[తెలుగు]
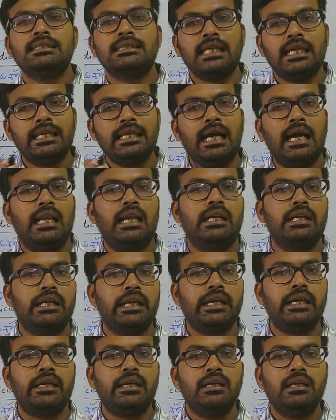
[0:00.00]

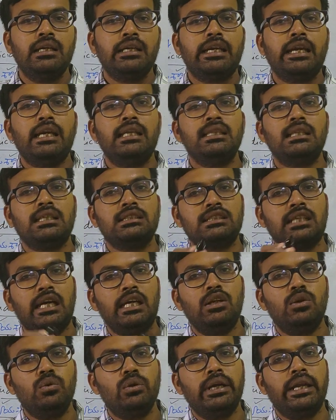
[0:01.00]
చెయ్యాలంటే కేంద్ర
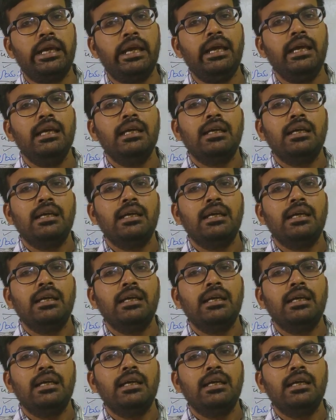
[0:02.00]
స్థాయిలో ఉండే